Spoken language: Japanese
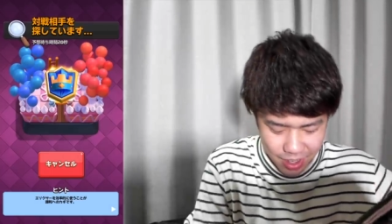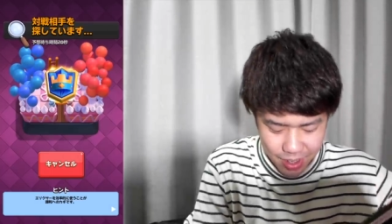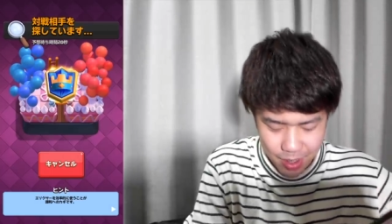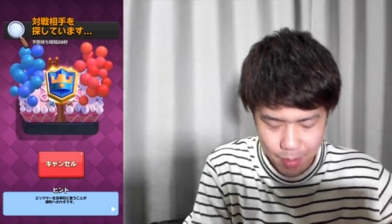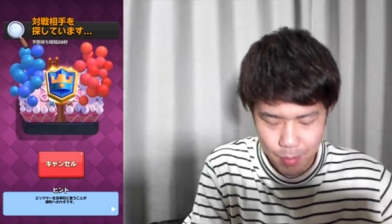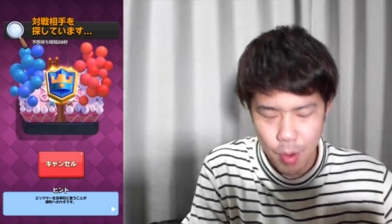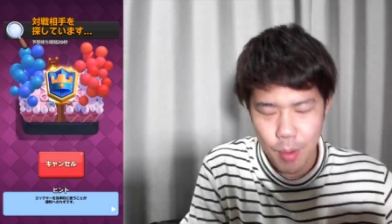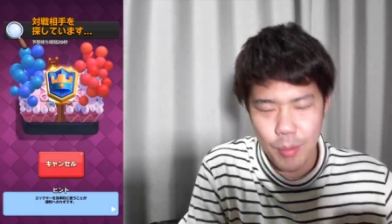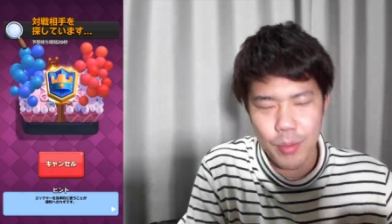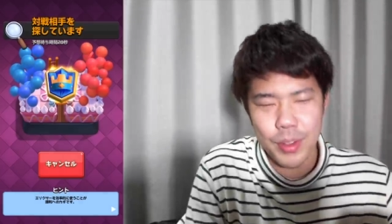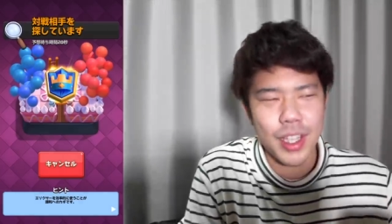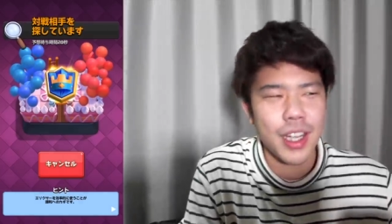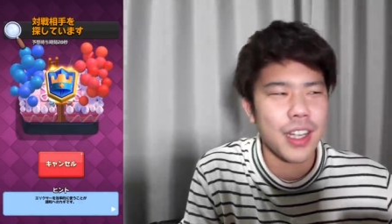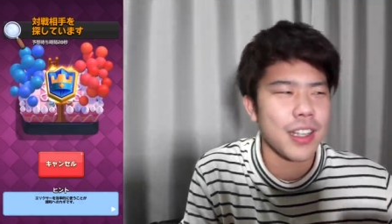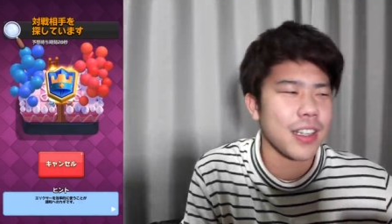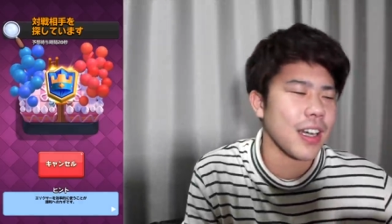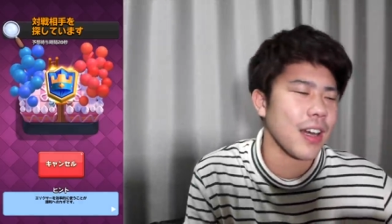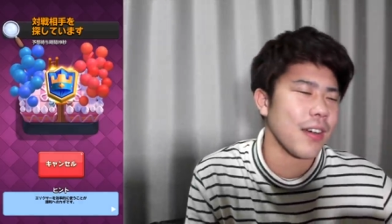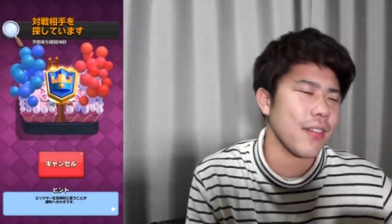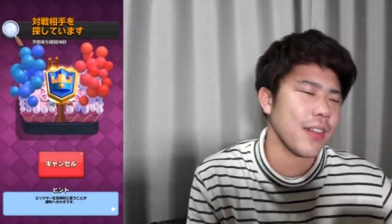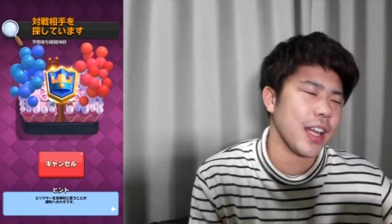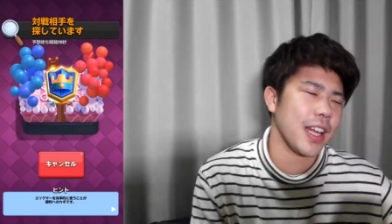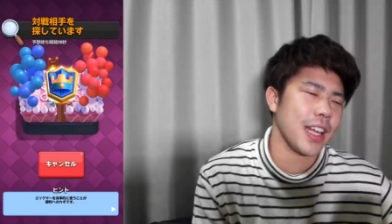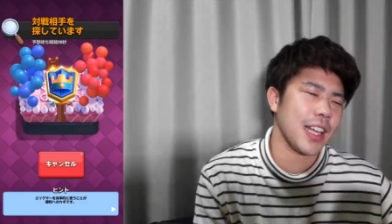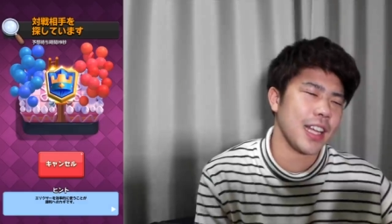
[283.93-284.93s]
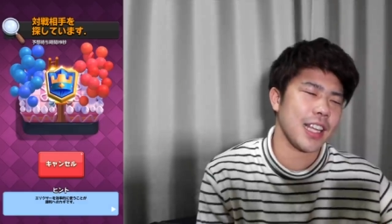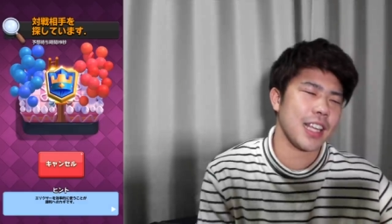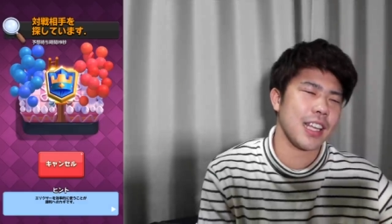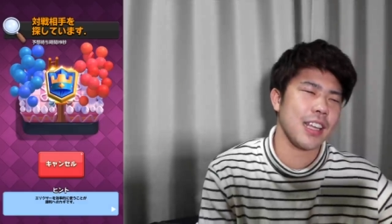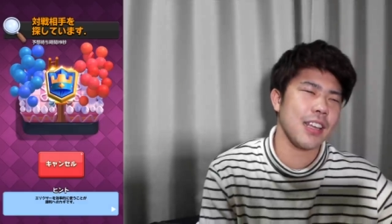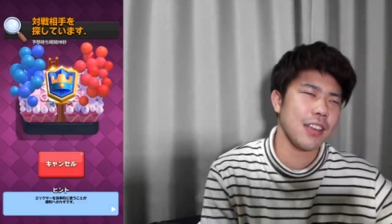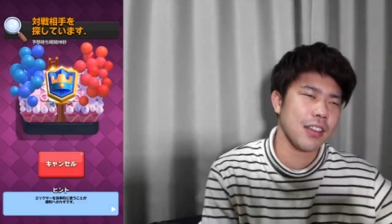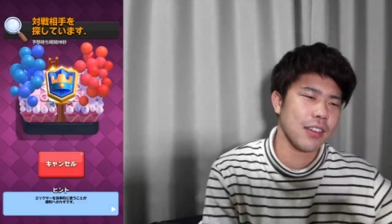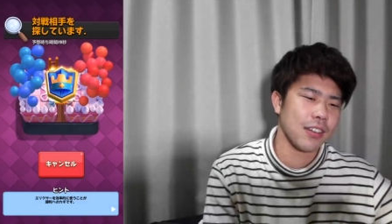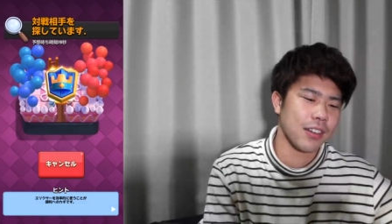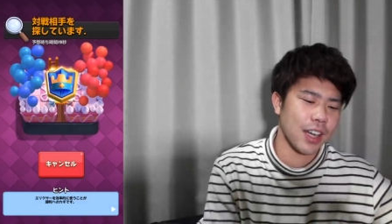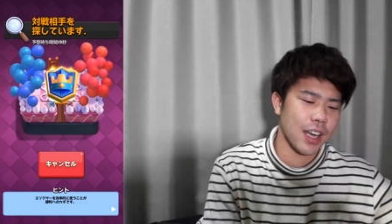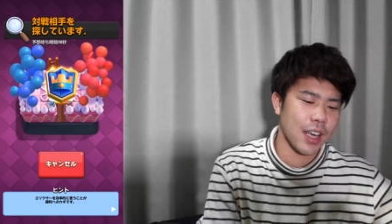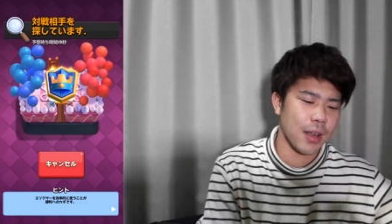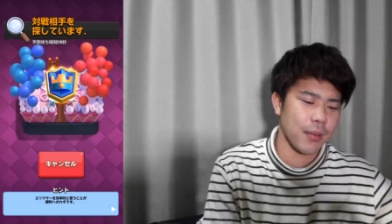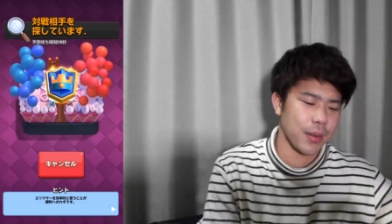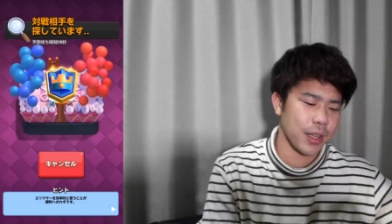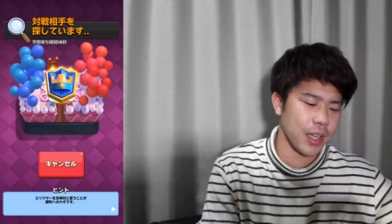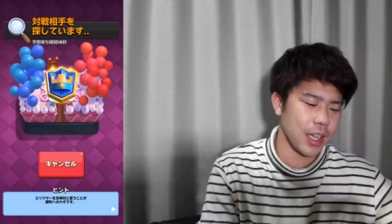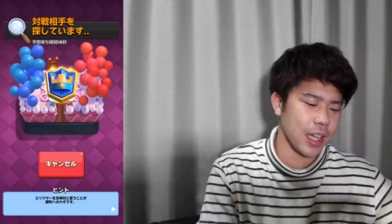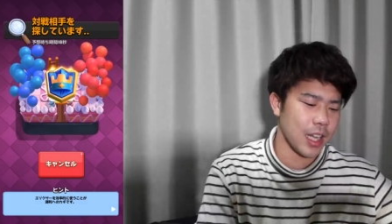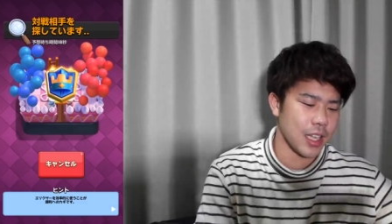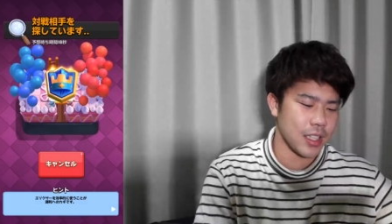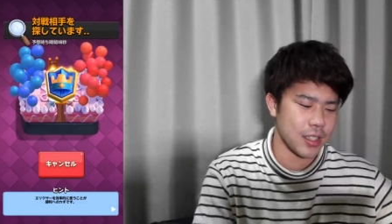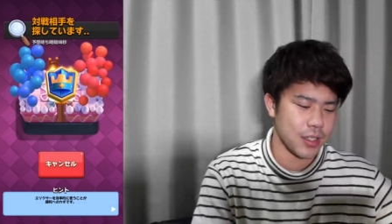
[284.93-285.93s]
で、ボムタワーとかもないんで、緊急回避もで
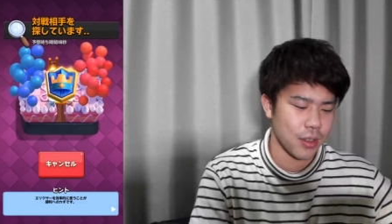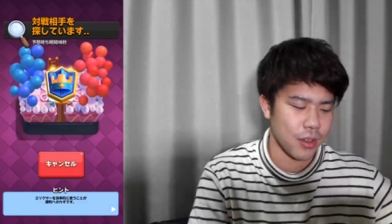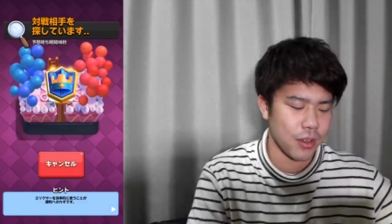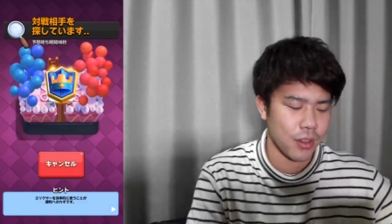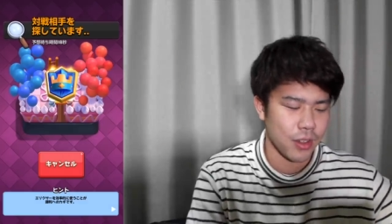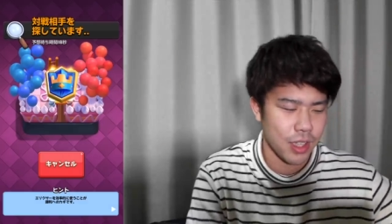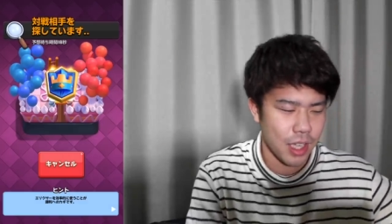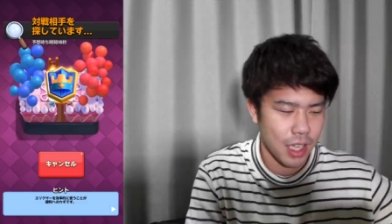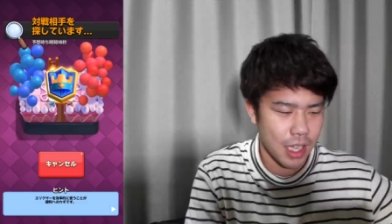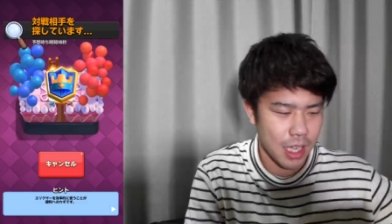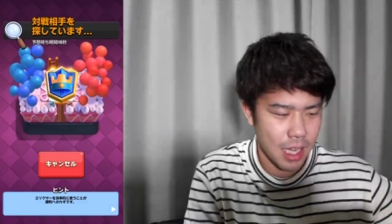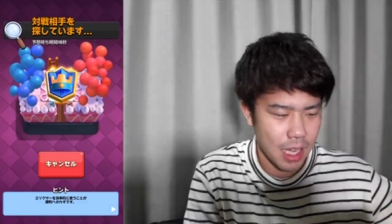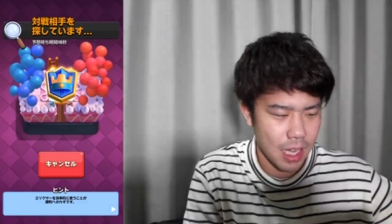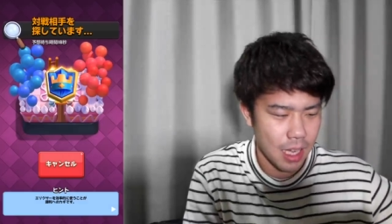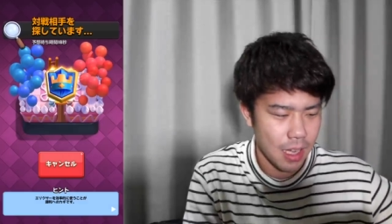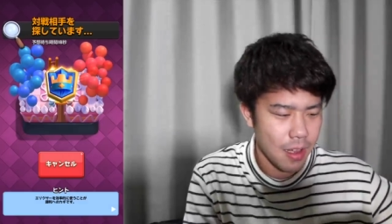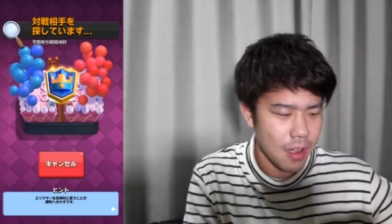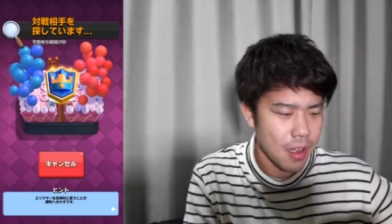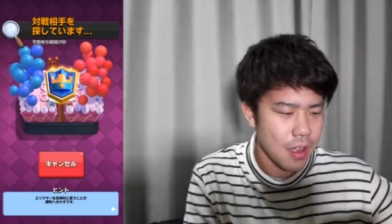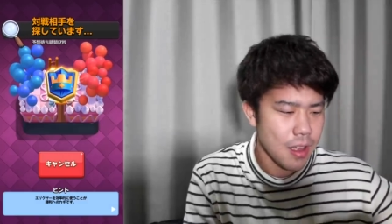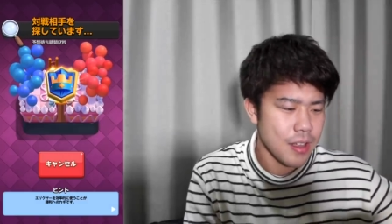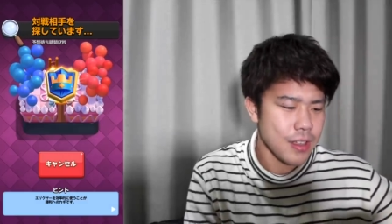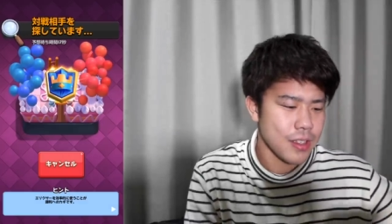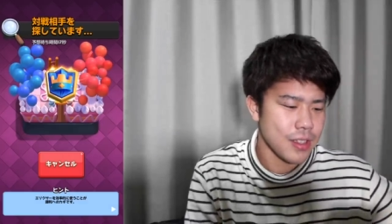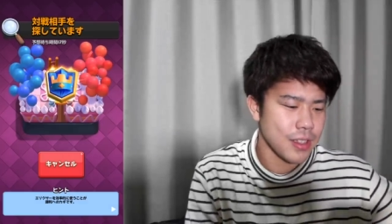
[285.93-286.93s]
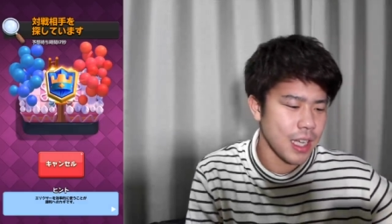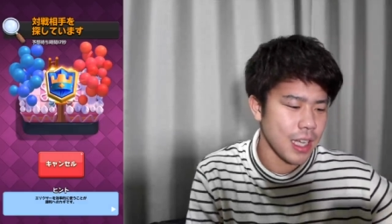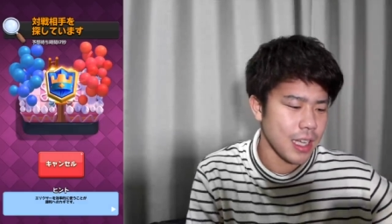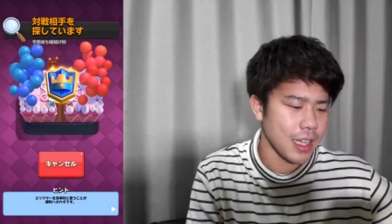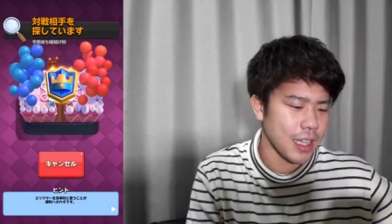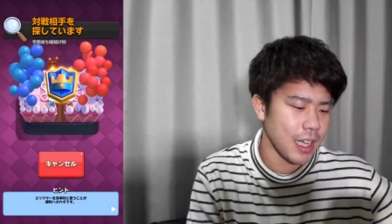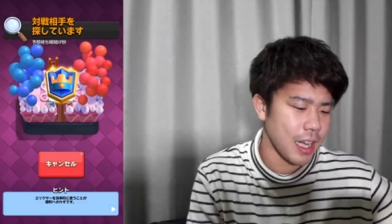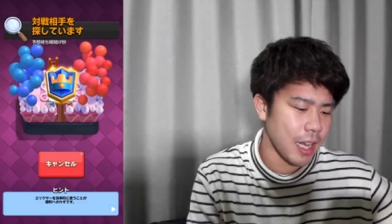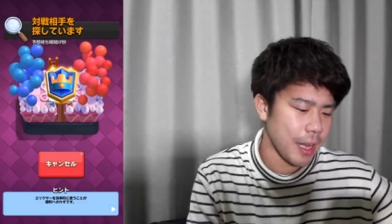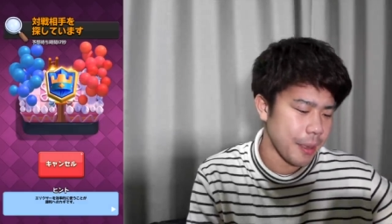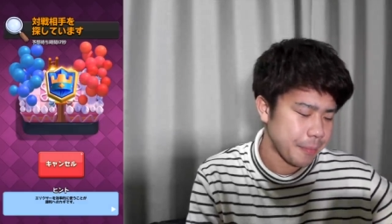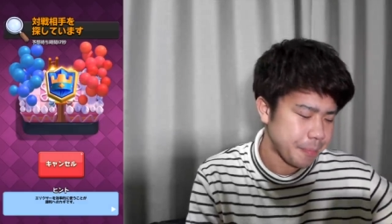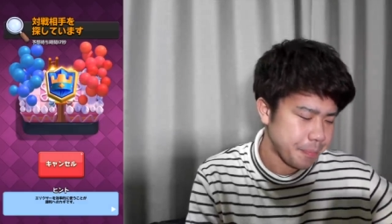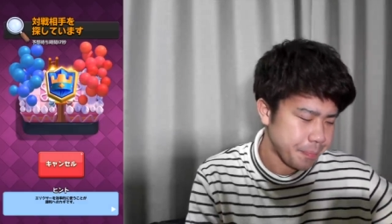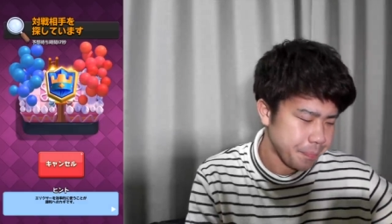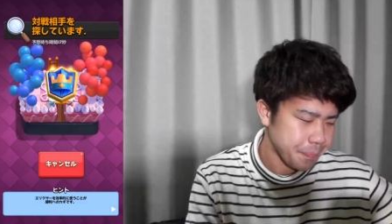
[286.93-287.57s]
きないんですよ、このデッキ。そうなんでね、